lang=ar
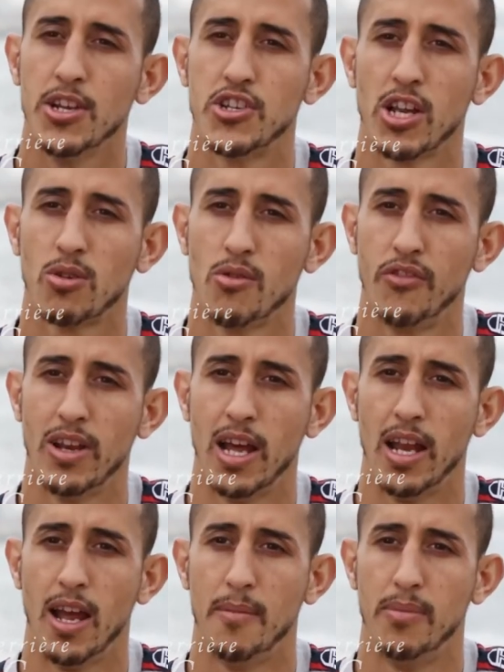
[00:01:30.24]
يشاركوا في
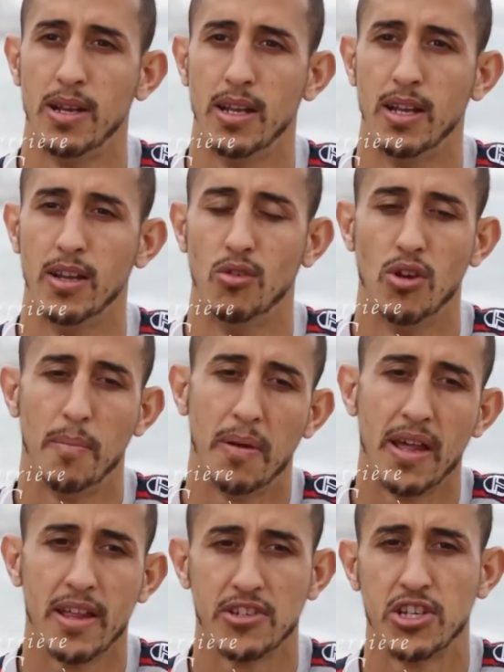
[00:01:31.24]
الالعاب
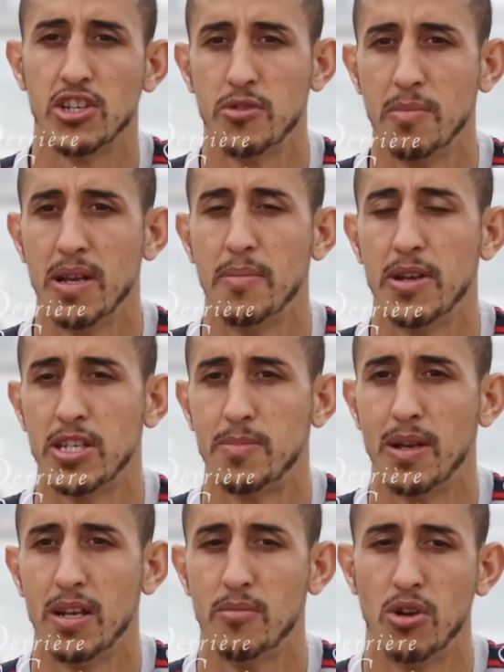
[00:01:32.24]
الاولمبيه هذا شيء جميل
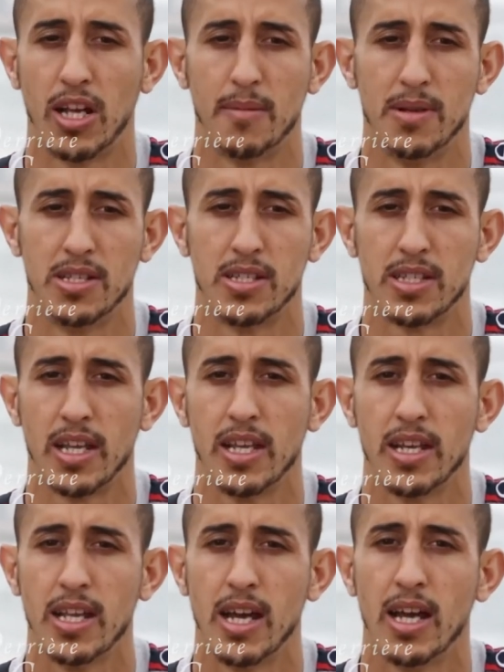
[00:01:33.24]
بالنسبه للملاكمه
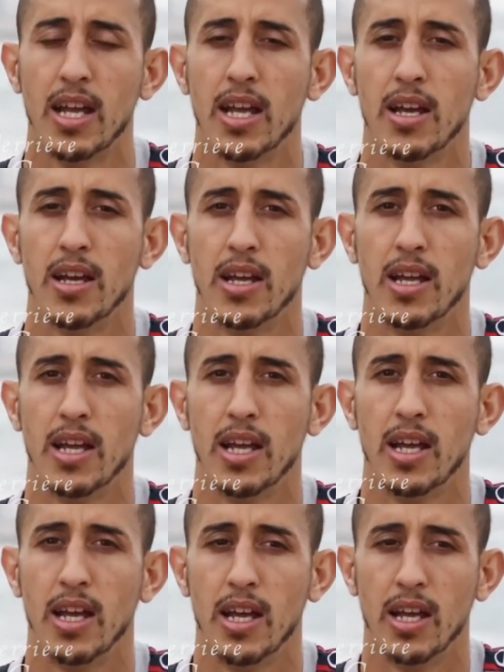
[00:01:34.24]
الجزائريه
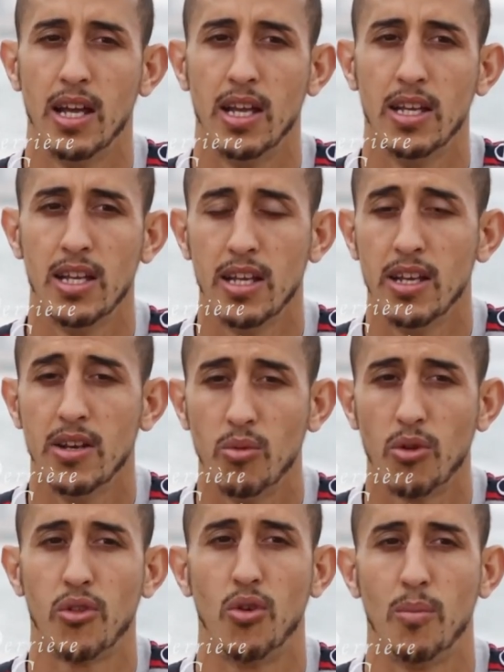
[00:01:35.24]
آه، اللي آه
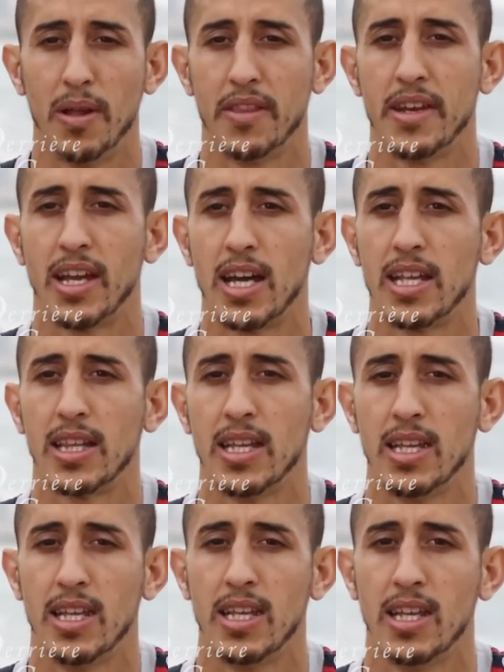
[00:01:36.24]
نوضحوا بعض النقاط
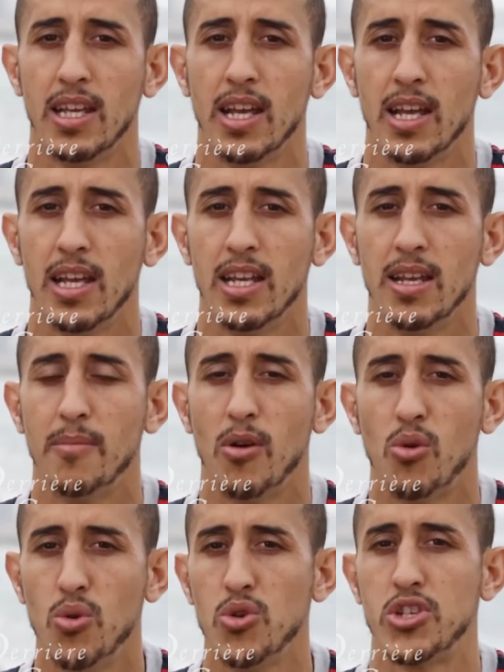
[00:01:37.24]
اللي اللي ما
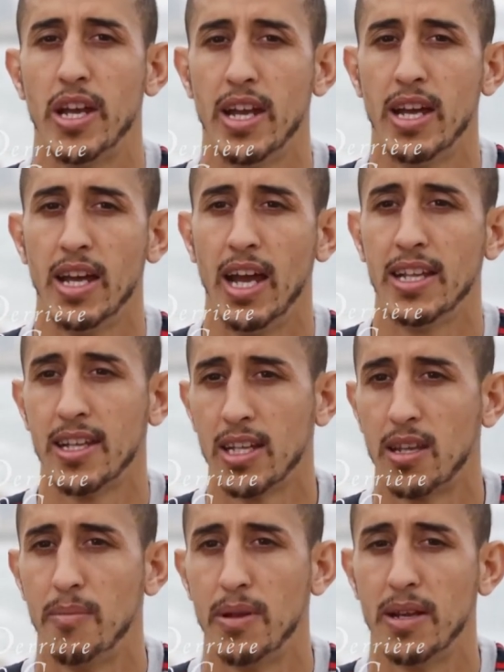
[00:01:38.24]
نقولوش احنا عدد
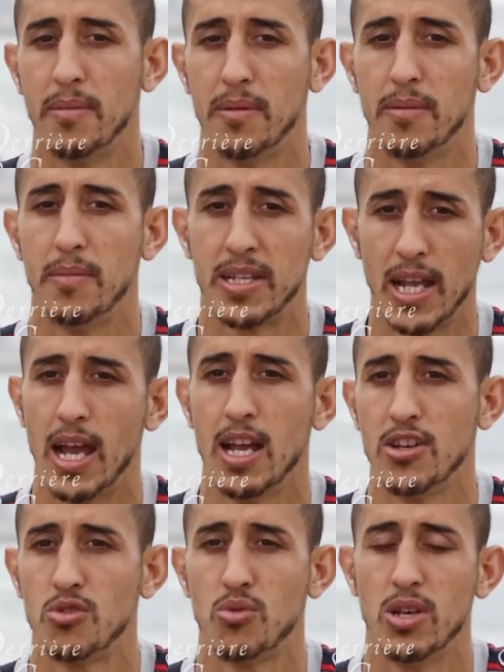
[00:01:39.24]
كبير ما
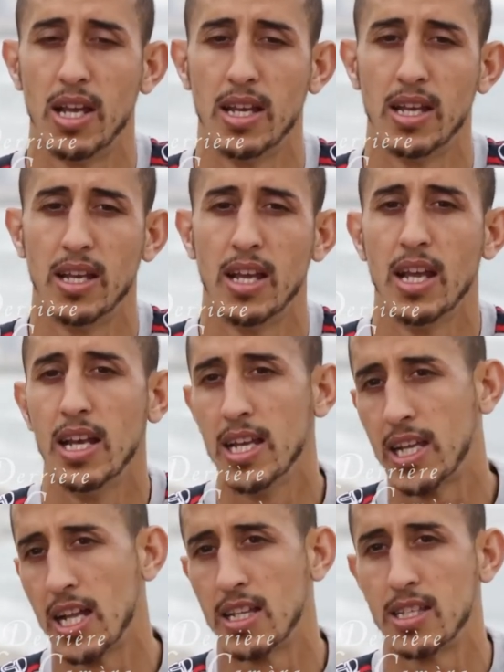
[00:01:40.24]
تاهلش ولا اللي
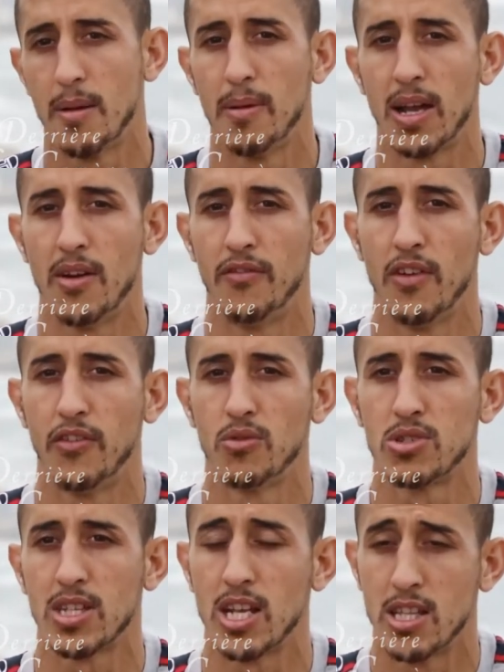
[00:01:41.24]
كانت سابقا في
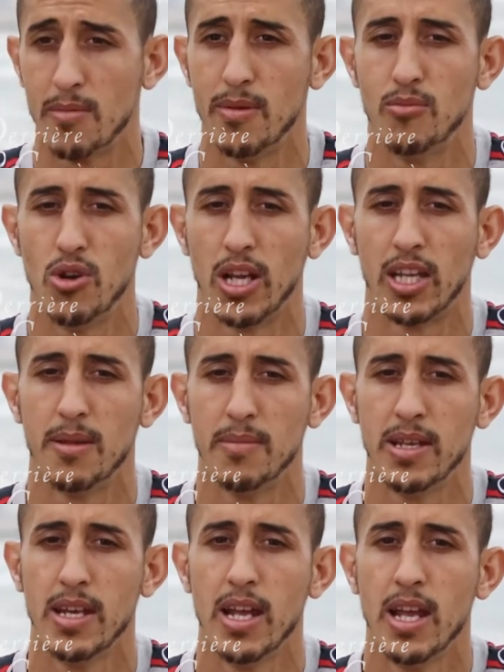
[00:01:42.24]
2016 ثمان
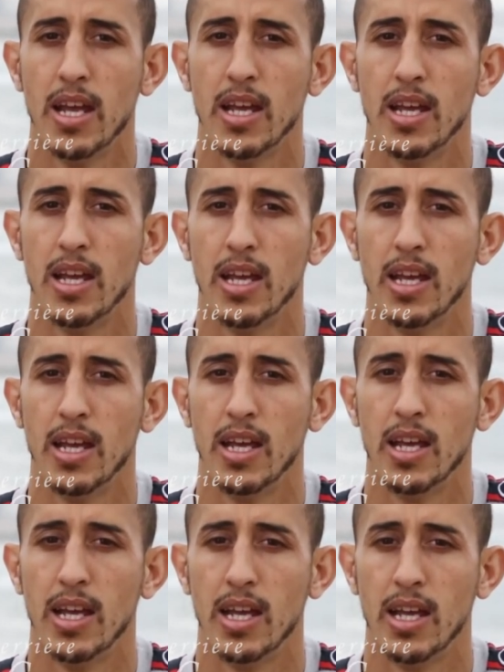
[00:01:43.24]
ملاكمين
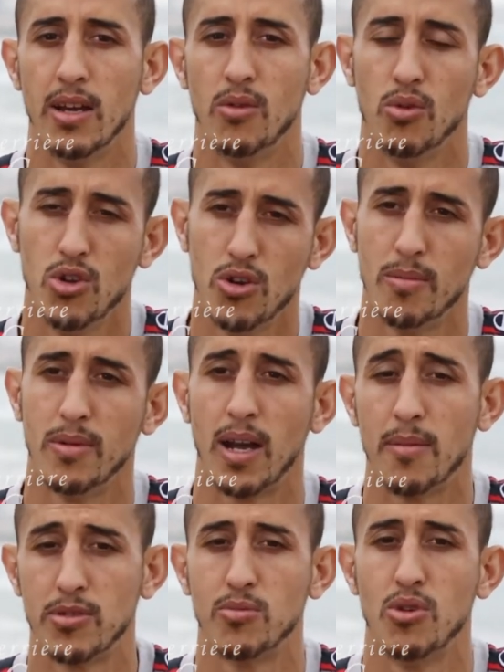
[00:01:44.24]
آه واليوم
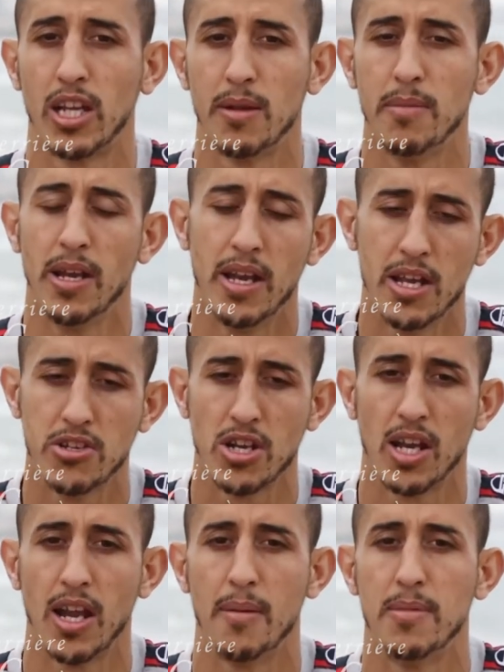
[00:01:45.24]
خمس ملاكمين احنا ان شاء
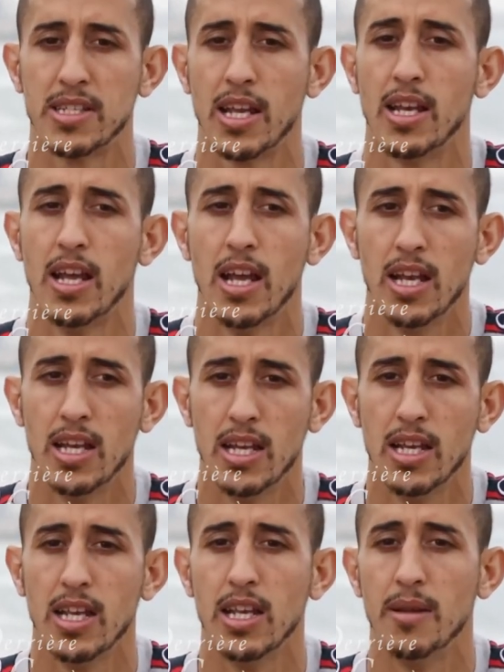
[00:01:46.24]
الله مازال
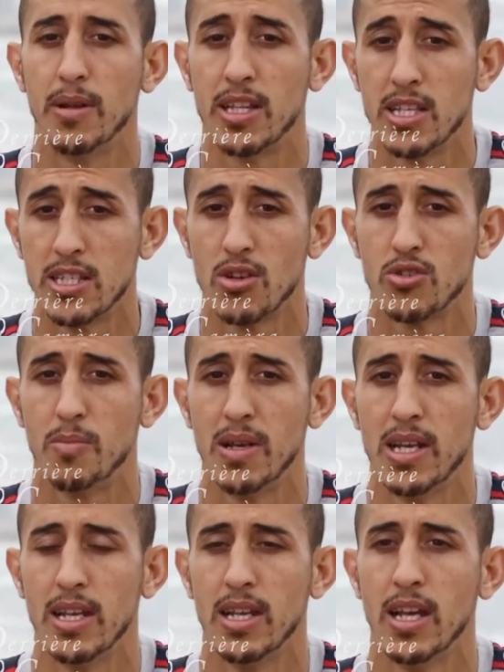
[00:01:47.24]
اللي ما تنساوش
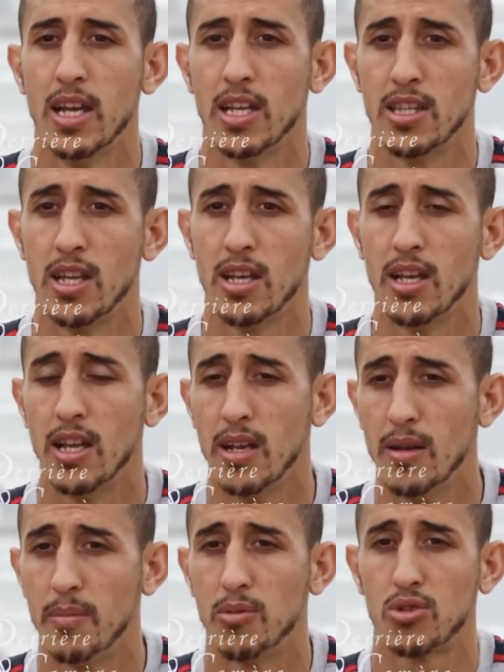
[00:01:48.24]
باللي
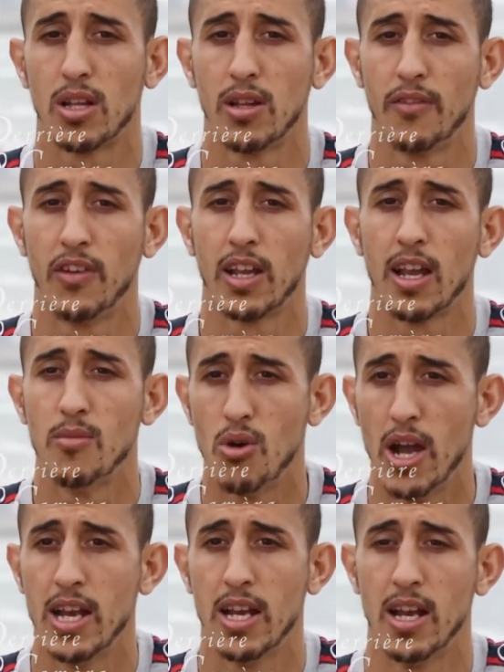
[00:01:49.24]
بطوله افريقيا
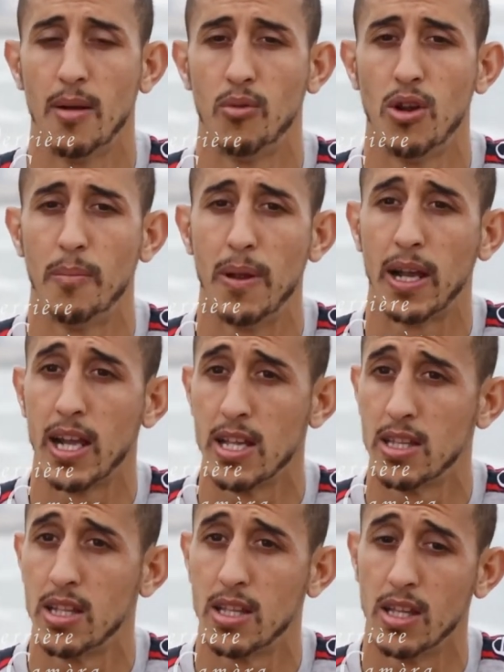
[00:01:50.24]
المؤهله للالعاب الاولمبيه
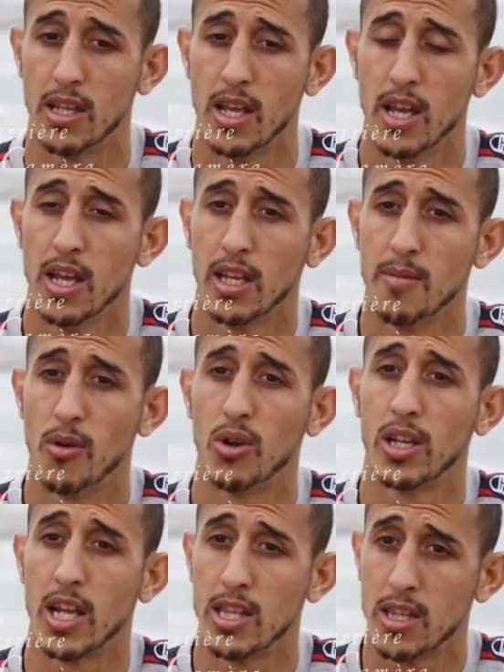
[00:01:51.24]
كانت كما نقول
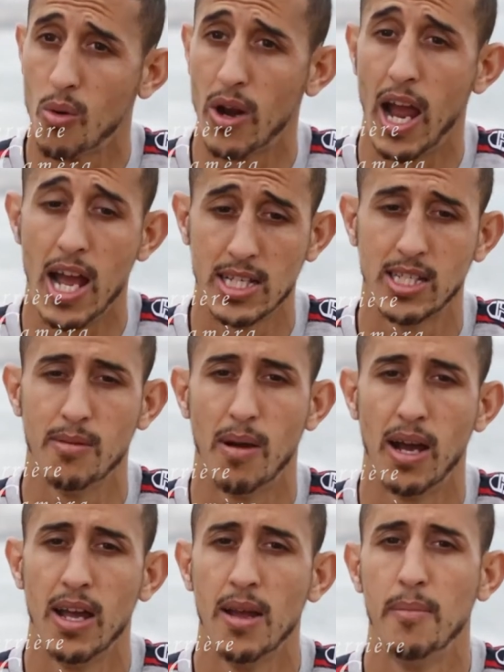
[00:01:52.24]
كانت دوره
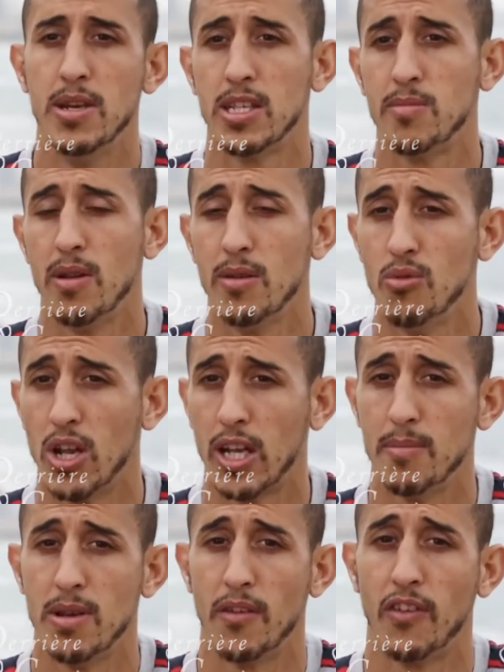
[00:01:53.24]
حاسمه بالنسبه
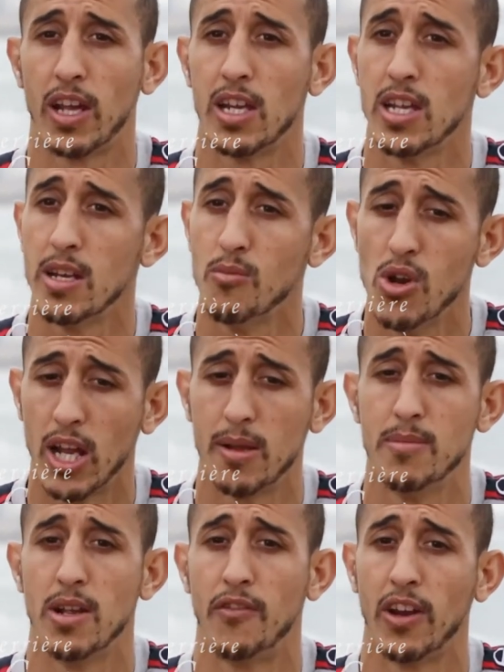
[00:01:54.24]
للملاكمين الافريقيين
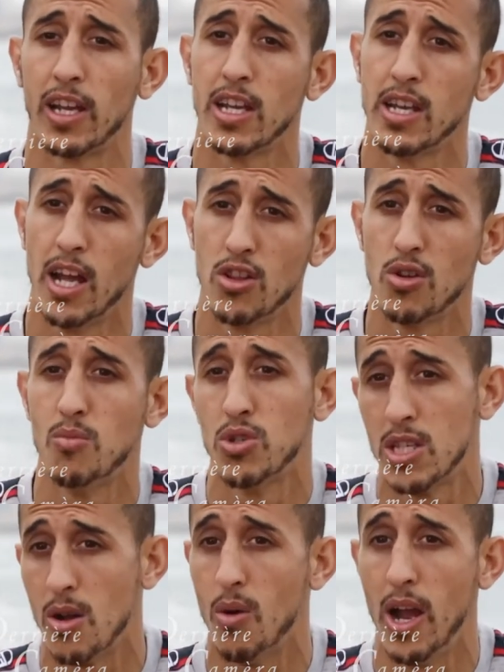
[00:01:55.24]
الملاكمين الافريقيين عندهم
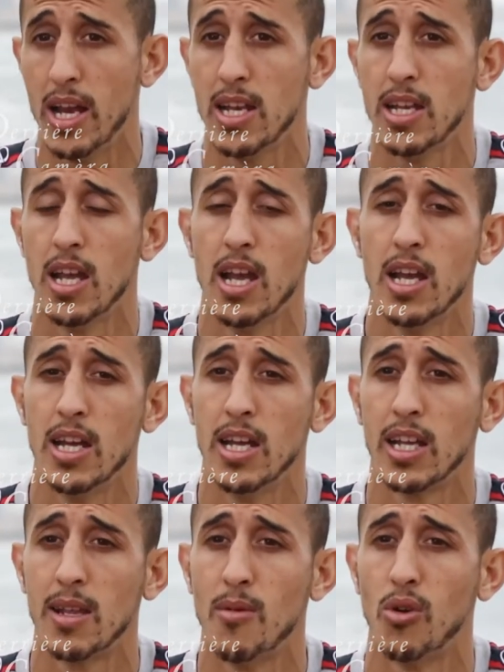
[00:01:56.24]
مستوى عالي
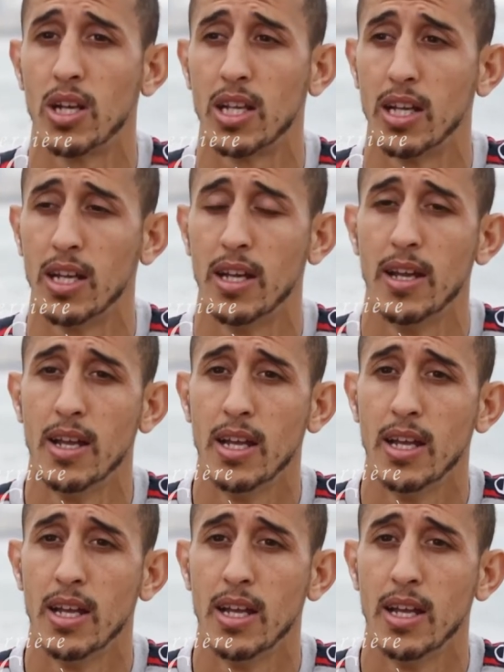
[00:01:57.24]
آه كما نقول لك آه،